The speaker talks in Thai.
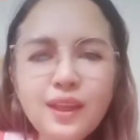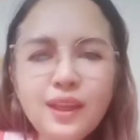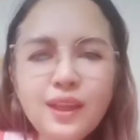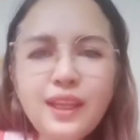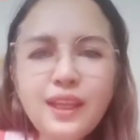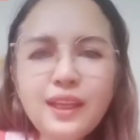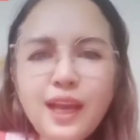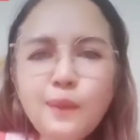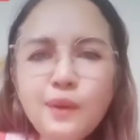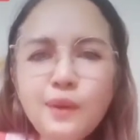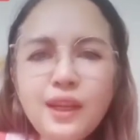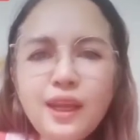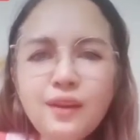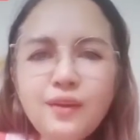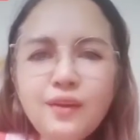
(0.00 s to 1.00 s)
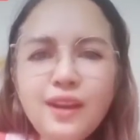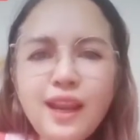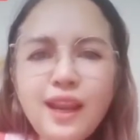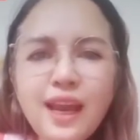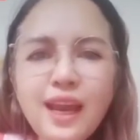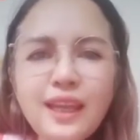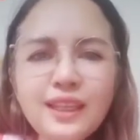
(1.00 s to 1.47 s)
เล่นการพนันออน
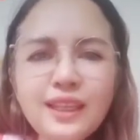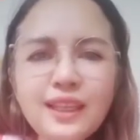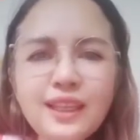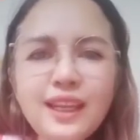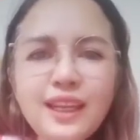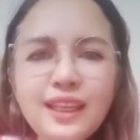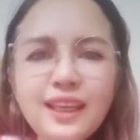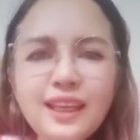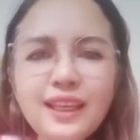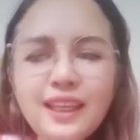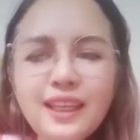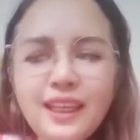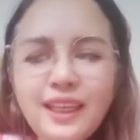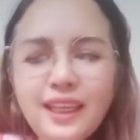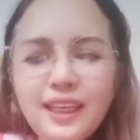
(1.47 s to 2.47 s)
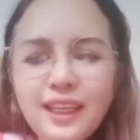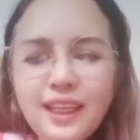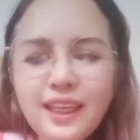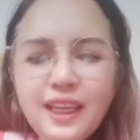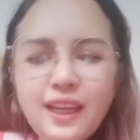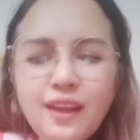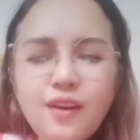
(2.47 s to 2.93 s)
ไลน์อะไรอย่างนี้
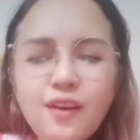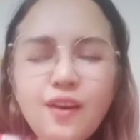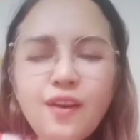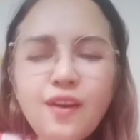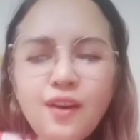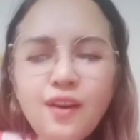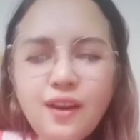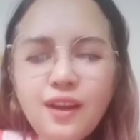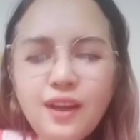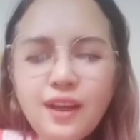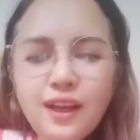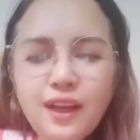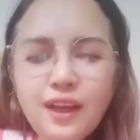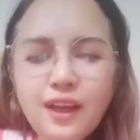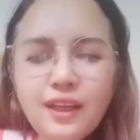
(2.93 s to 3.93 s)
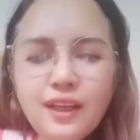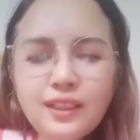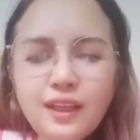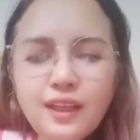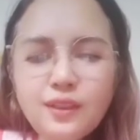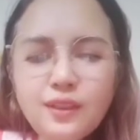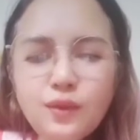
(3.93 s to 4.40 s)
แล้วก็
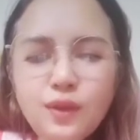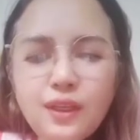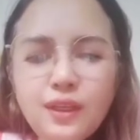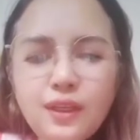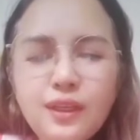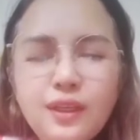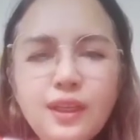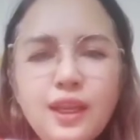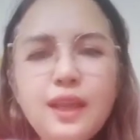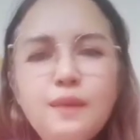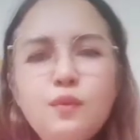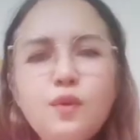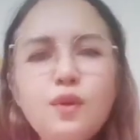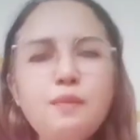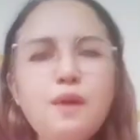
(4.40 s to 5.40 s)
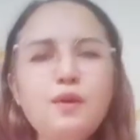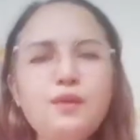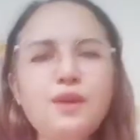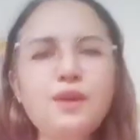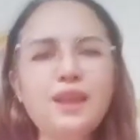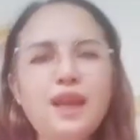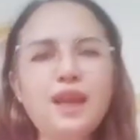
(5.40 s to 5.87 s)
ชักชวนให้มัวเมา
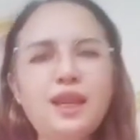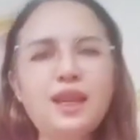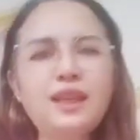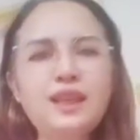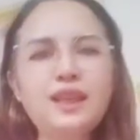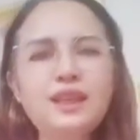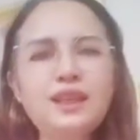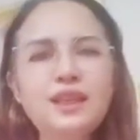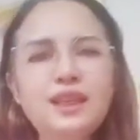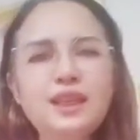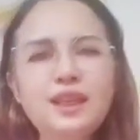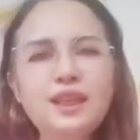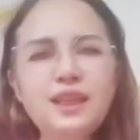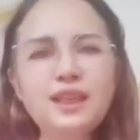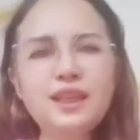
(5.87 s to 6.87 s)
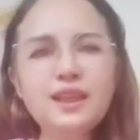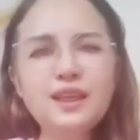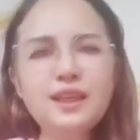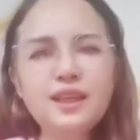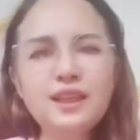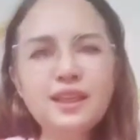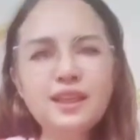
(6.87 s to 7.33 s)
ในการเล่น
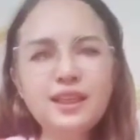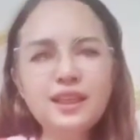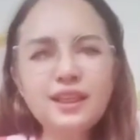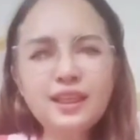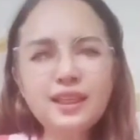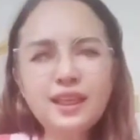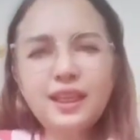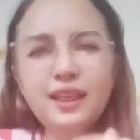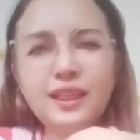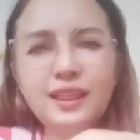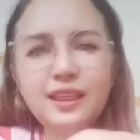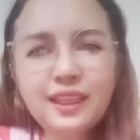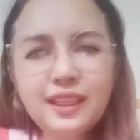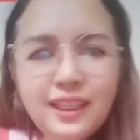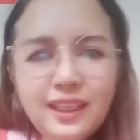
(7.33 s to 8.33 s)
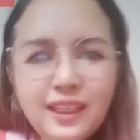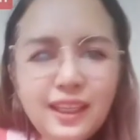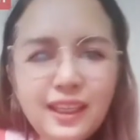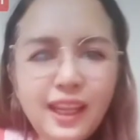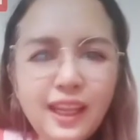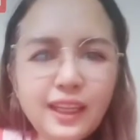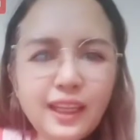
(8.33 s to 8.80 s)
อย่างเช่น
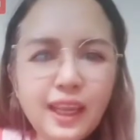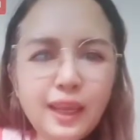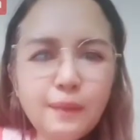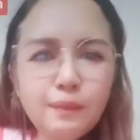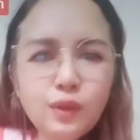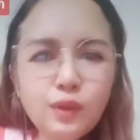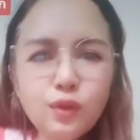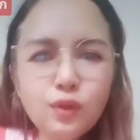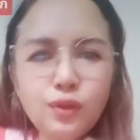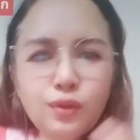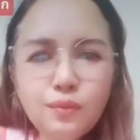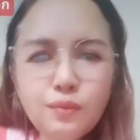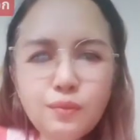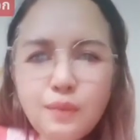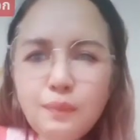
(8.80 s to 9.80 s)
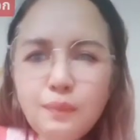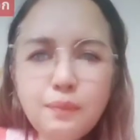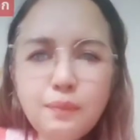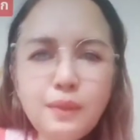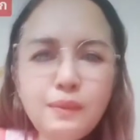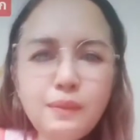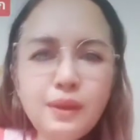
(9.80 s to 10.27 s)
เล่นเกมจนแบบ
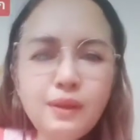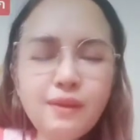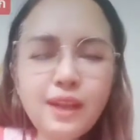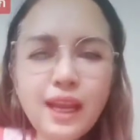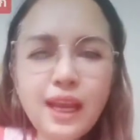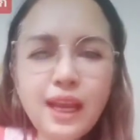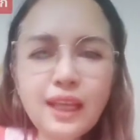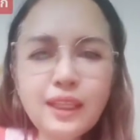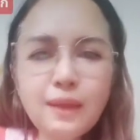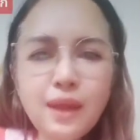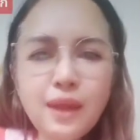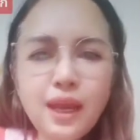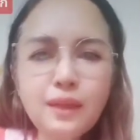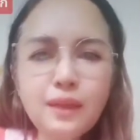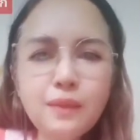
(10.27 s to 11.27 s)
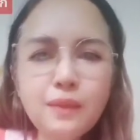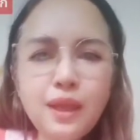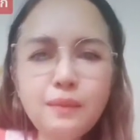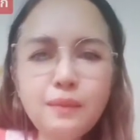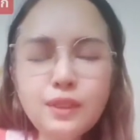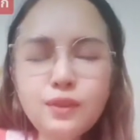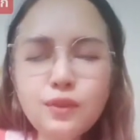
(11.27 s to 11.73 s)
ไม่มีเวลาทำการทำงาน
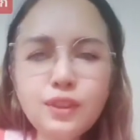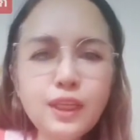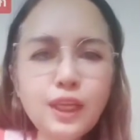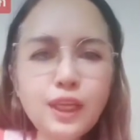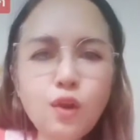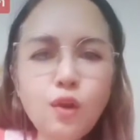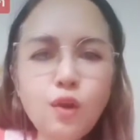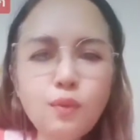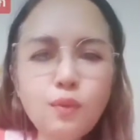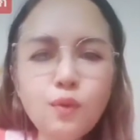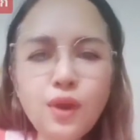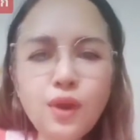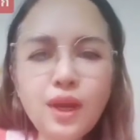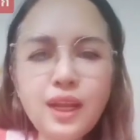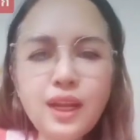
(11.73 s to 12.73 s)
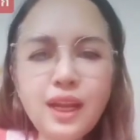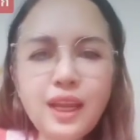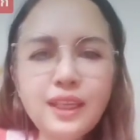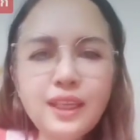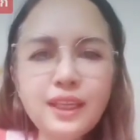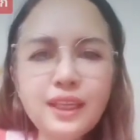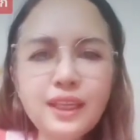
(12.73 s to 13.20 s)
ไม่สนใจครอบครัวอะไร
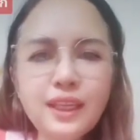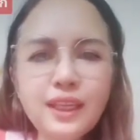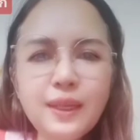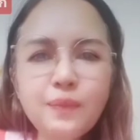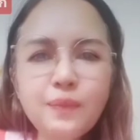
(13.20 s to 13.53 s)
อย่างนี้